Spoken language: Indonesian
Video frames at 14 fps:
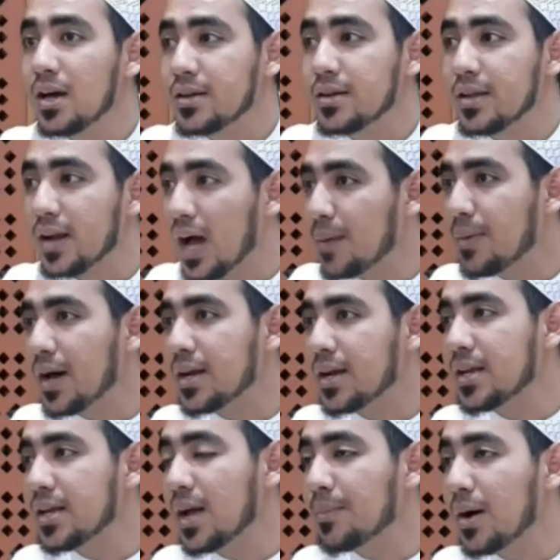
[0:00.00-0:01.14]
dirhaman
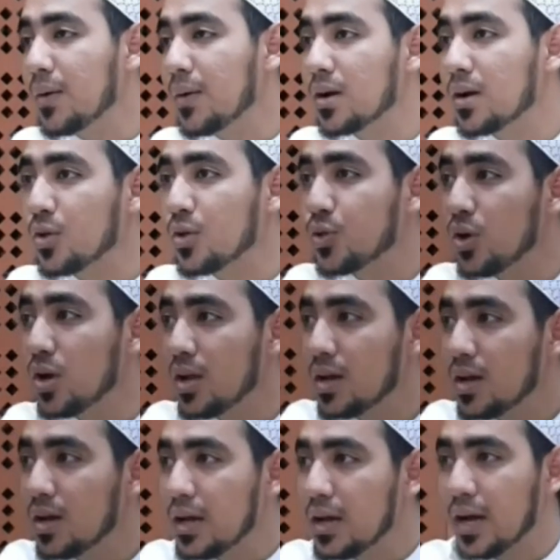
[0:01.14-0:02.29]
innama warasul
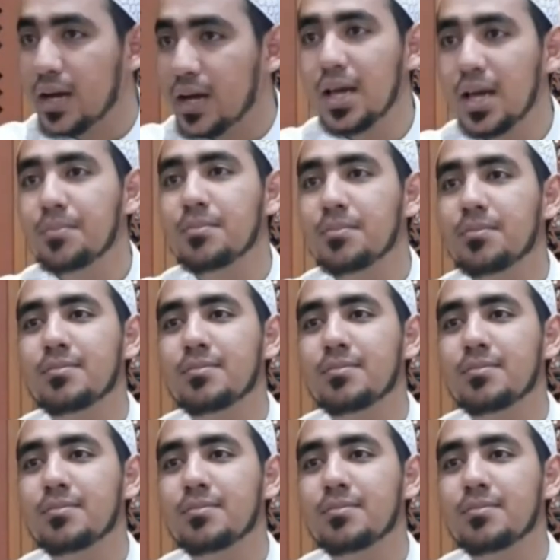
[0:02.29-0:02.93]
ilm